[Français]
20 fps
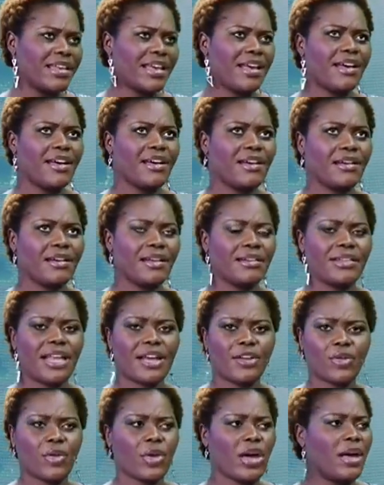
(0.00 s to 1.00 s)
Il y a un,
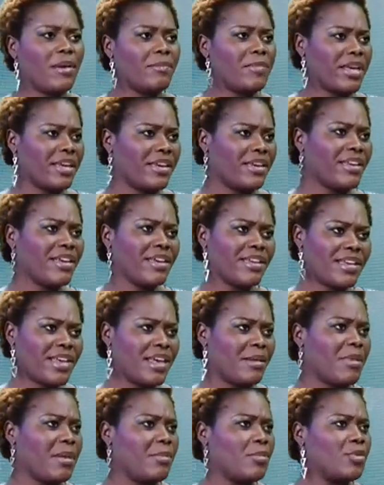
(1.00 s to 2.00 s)
acteur américain
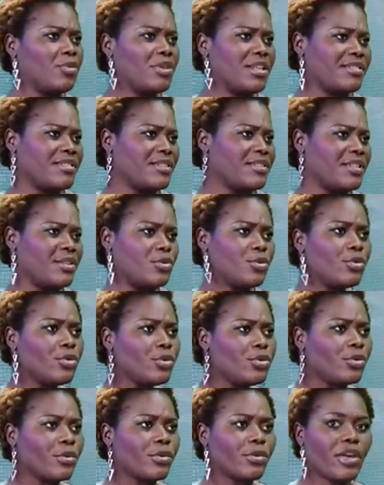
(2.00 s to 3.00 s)
qui a même une de ses
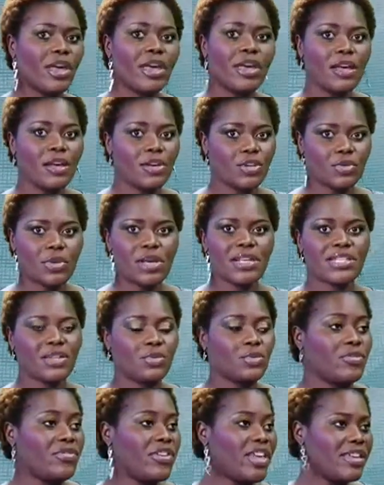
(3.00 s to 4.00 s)
tenues. Donc, je crois que c'est
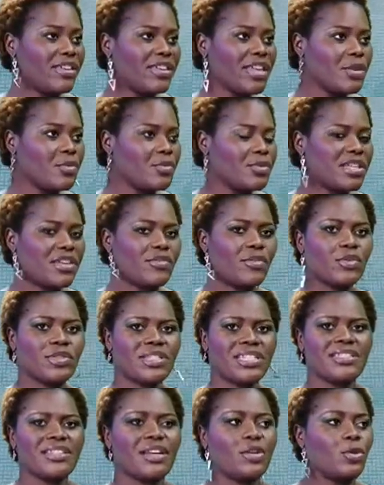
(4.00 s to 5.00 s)
une fierté. Nous avons
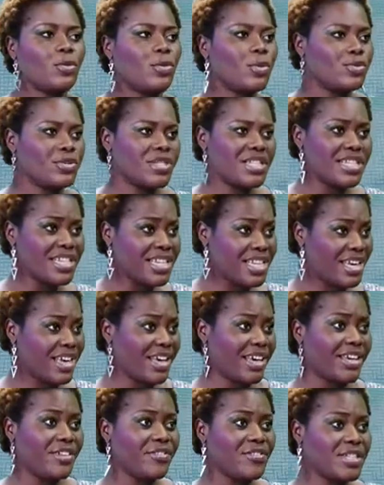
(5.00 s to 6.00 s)
Tina Lobondi qui
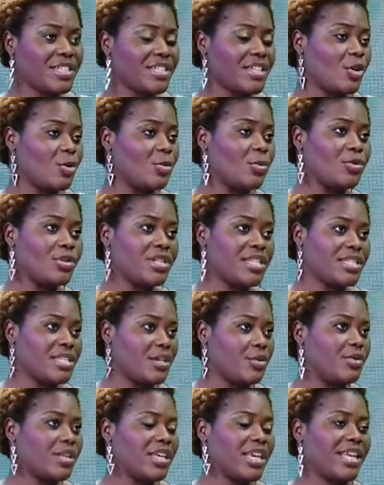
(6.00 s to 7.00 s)
arrive. Tina Lobondi,
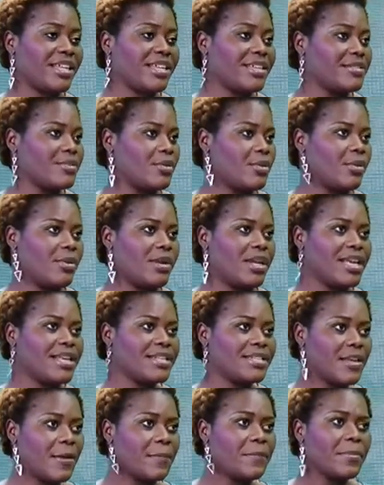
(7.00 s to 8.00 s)
c'est une créatrice
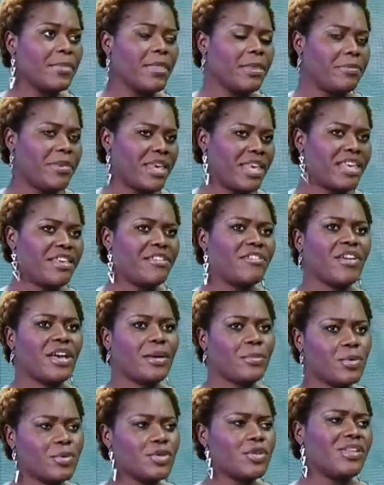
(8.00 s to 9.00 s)
congolaise, mais qui
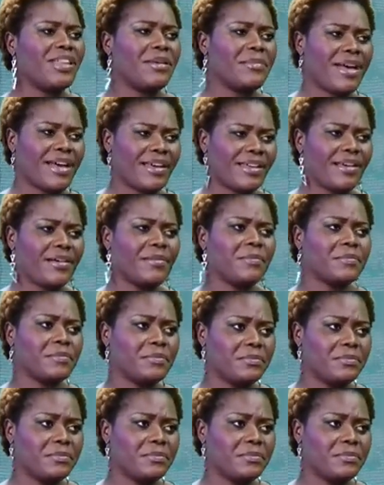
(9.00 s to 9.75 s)
vraiment se démarque. Hein.